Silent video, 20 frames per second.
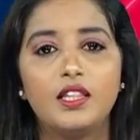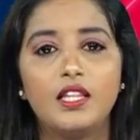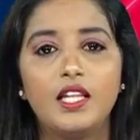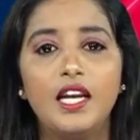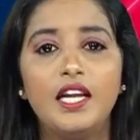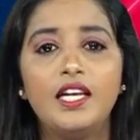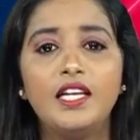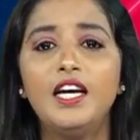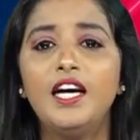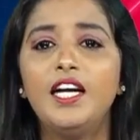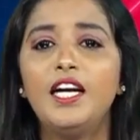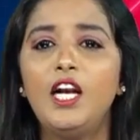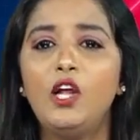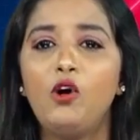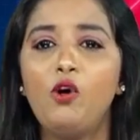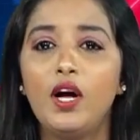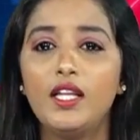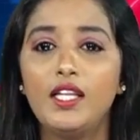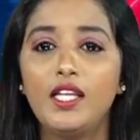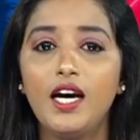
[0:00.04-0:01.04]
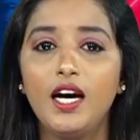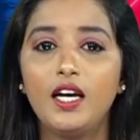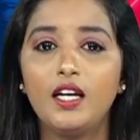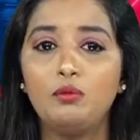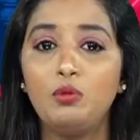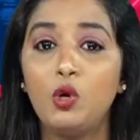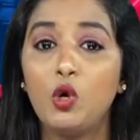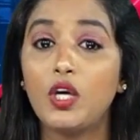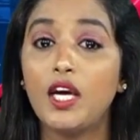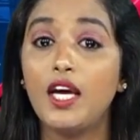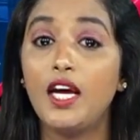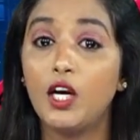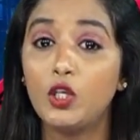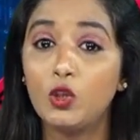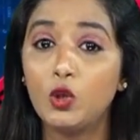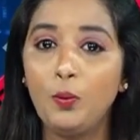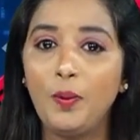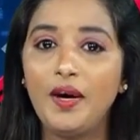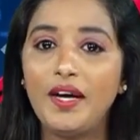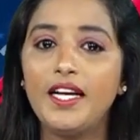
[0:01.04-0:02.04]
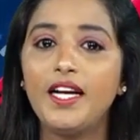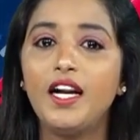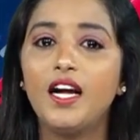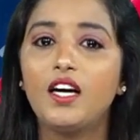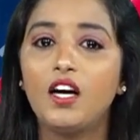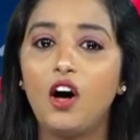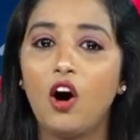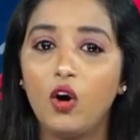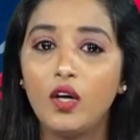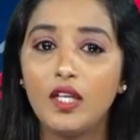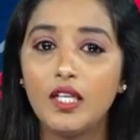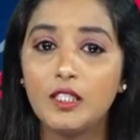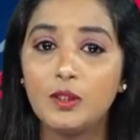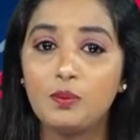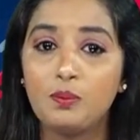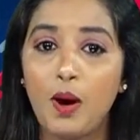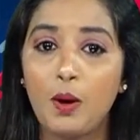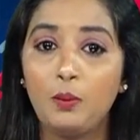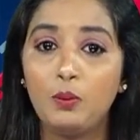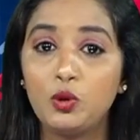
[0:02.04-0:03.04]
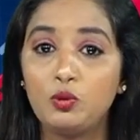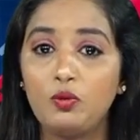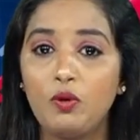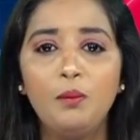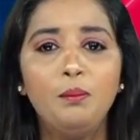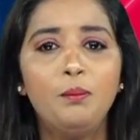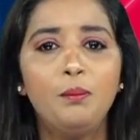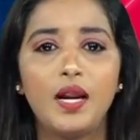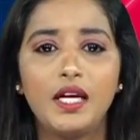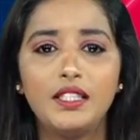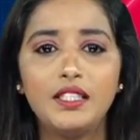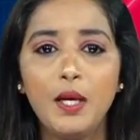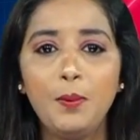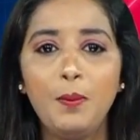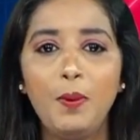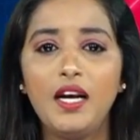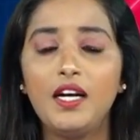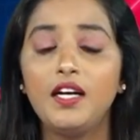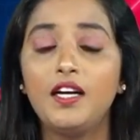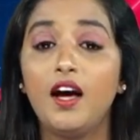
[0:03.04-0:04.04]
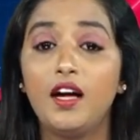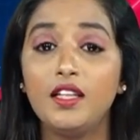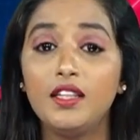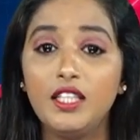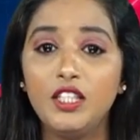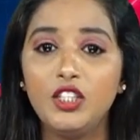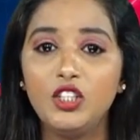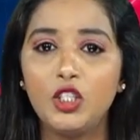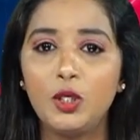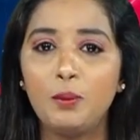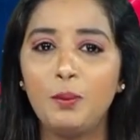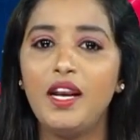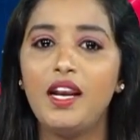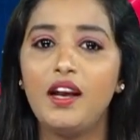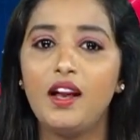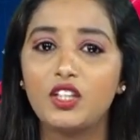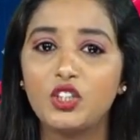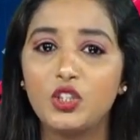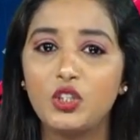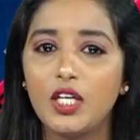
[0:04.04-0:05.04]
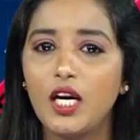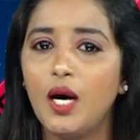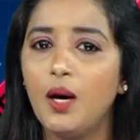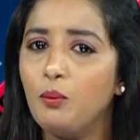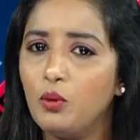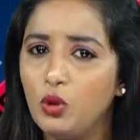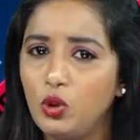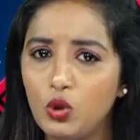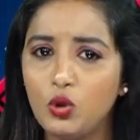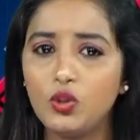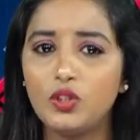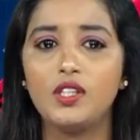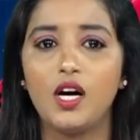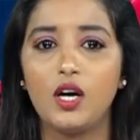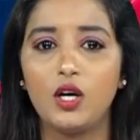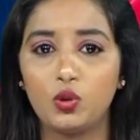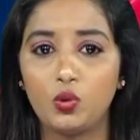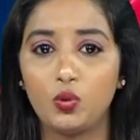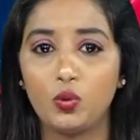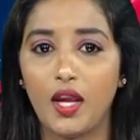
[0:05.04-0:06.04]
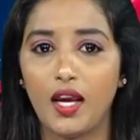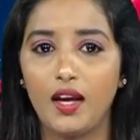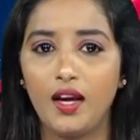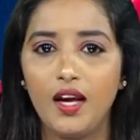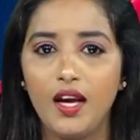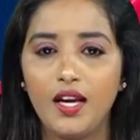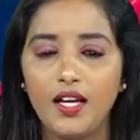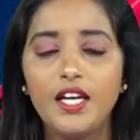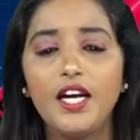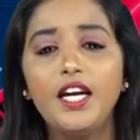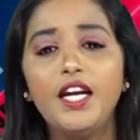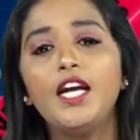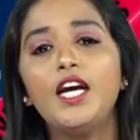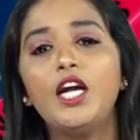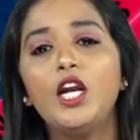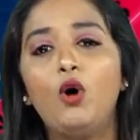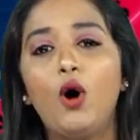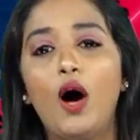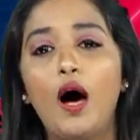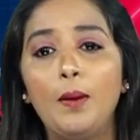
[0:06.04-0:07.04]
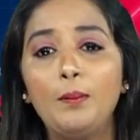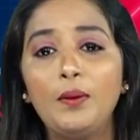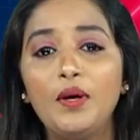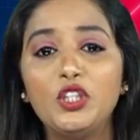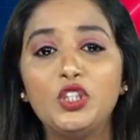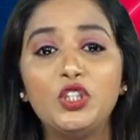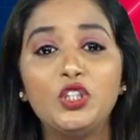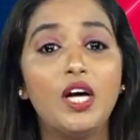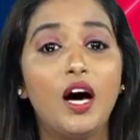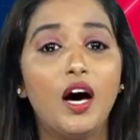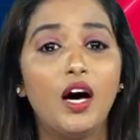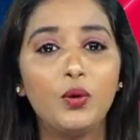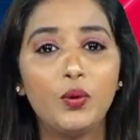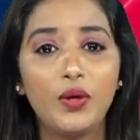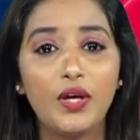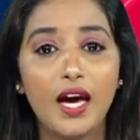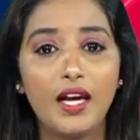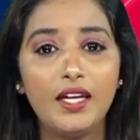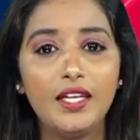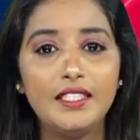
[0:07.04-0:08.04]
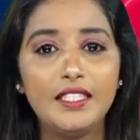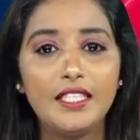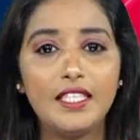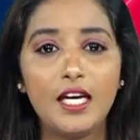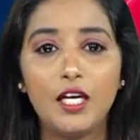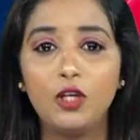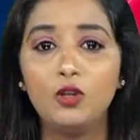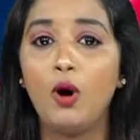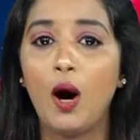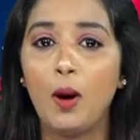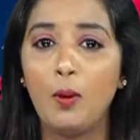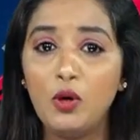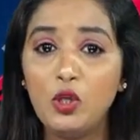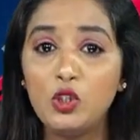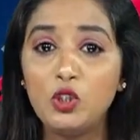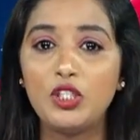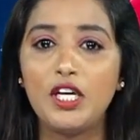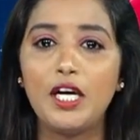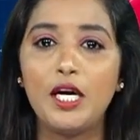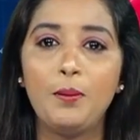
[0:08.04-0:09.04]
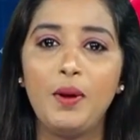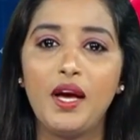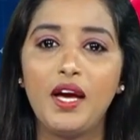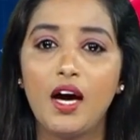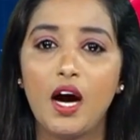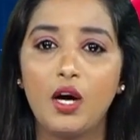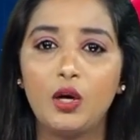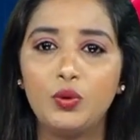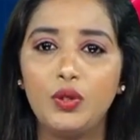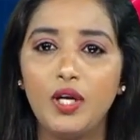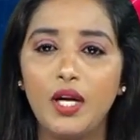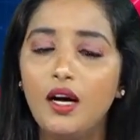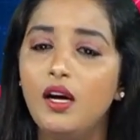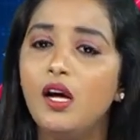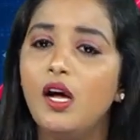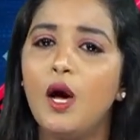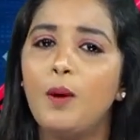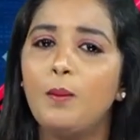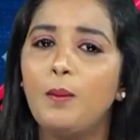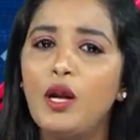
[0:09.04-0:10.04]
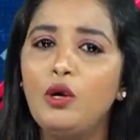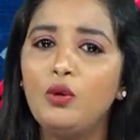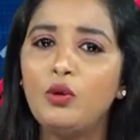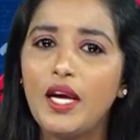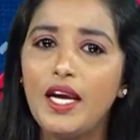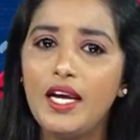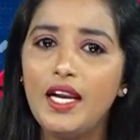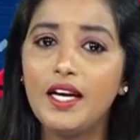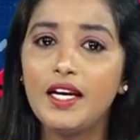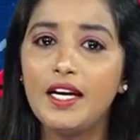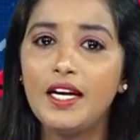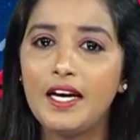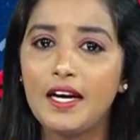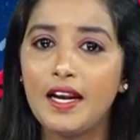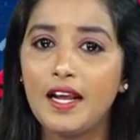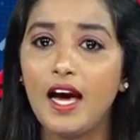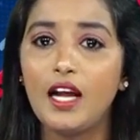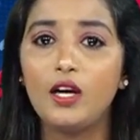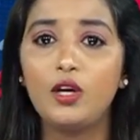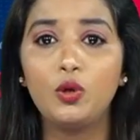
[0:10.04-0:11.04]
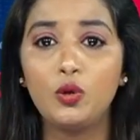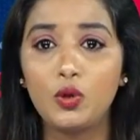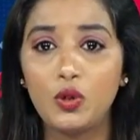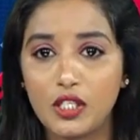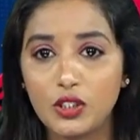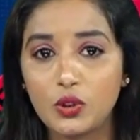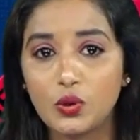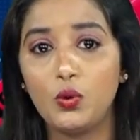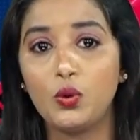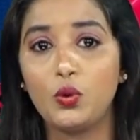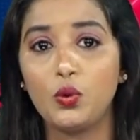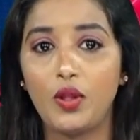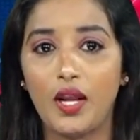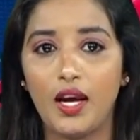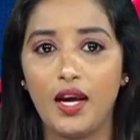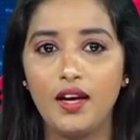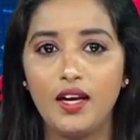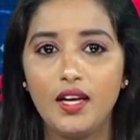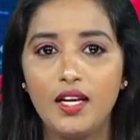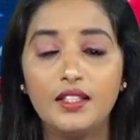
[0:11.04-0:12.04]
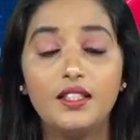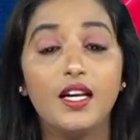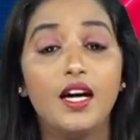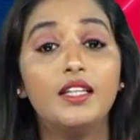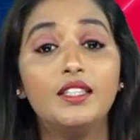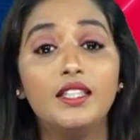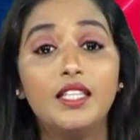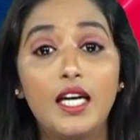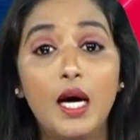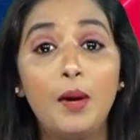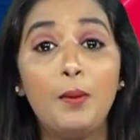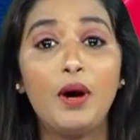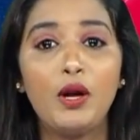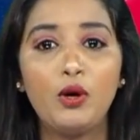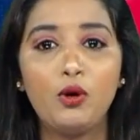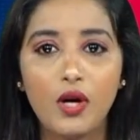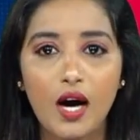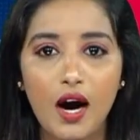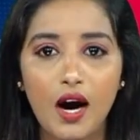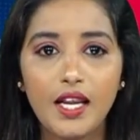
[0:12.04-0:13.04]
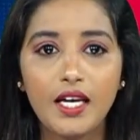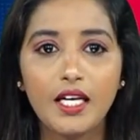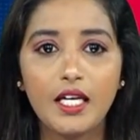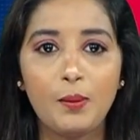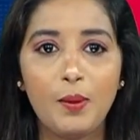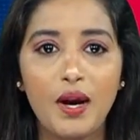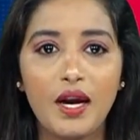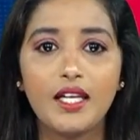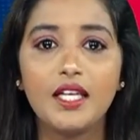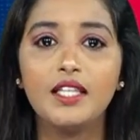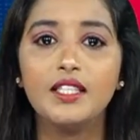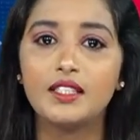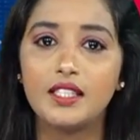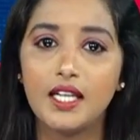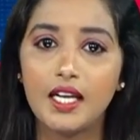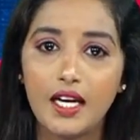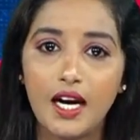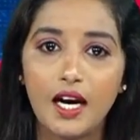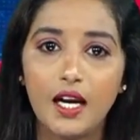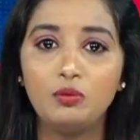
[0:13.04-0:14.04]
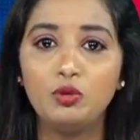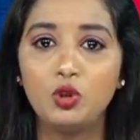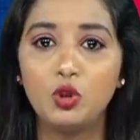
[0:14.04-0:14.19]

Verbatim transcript: తెలంగాణలో అధికారంలోకి అడుగుపెట్టిన కాంగ్రెస్ ప్రభుత్వం ప్రజాపాలన అందించడమే లక్ష్యంగా ముందుకు సాగుతుంది ఎన్నికలో హామీ ఇచ్చిన ఆరు గ్యారంటీలను అమలు చేయడమే కాకుండా పలు కీలక నిర్ణయాలను తీసుకుంటుంది తాజాగా మరో కార్యక్రమానికి శ్రీకారం